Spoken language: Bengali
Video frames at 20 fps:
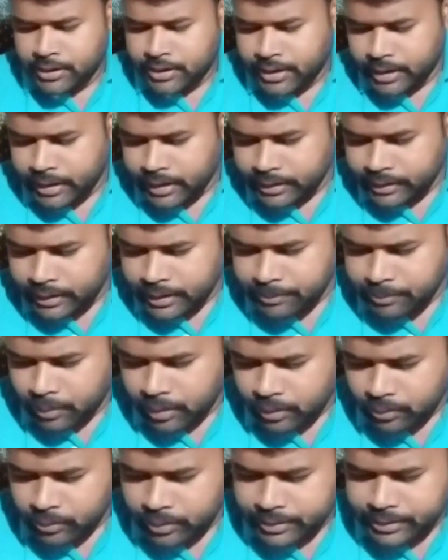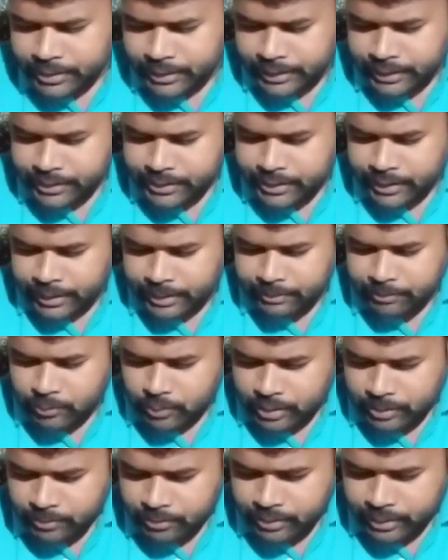সেক্ষেত্রে বলা হয়েছে যে
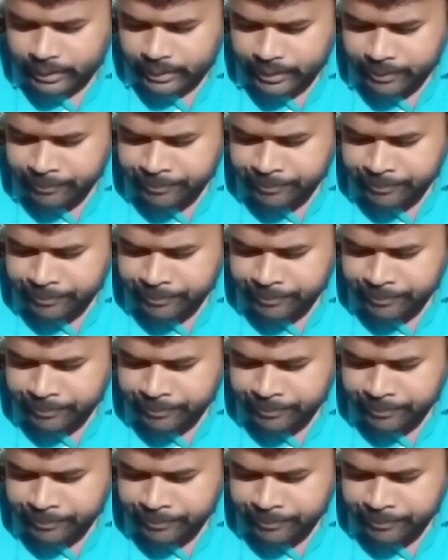মোটামুটি